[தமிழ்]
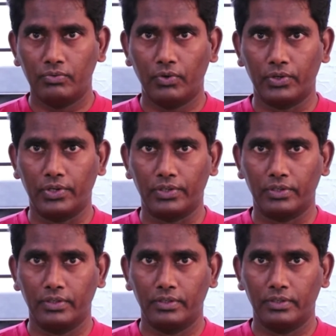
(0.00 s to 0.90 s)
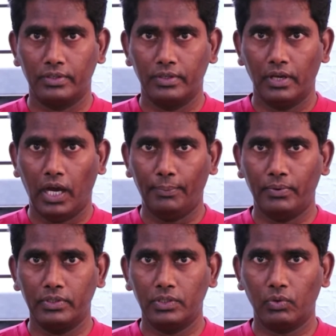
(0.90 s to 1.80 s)
ஃபோட்டோ எடுக்கிறோம் அப்போ
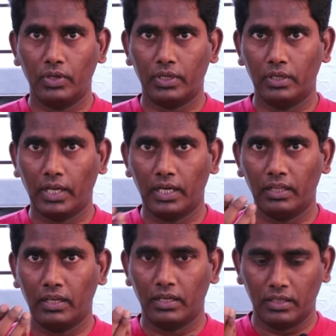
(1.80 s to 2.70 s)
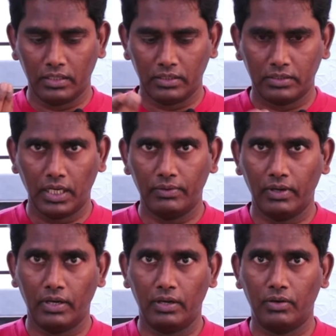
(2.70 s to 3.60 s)
வந்து உங்களுக்கு நல்ல
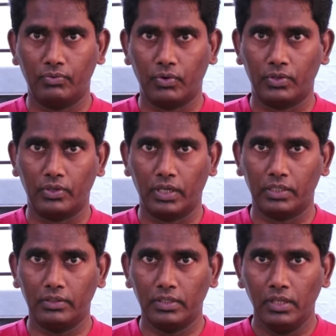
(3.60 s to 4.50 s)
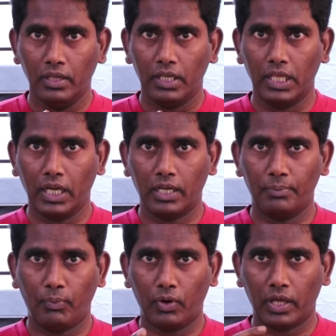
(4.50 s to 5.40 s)
தெளிவாக ஃபோட்டோ எடுக்கும் அதாவது
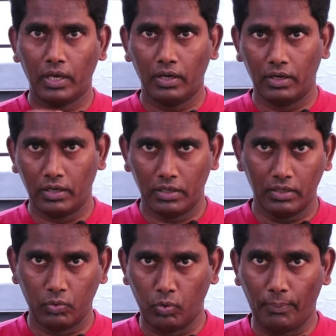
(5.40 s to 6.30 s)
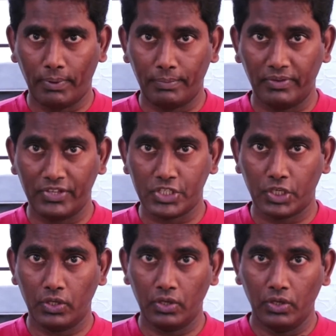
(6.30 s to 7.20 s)
இருட்டில் போனால் ஓப்பன் பண்ணி
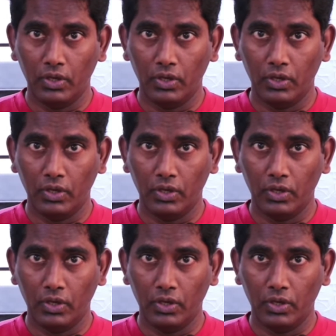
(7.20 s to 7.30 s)
வச்சுக்கணும்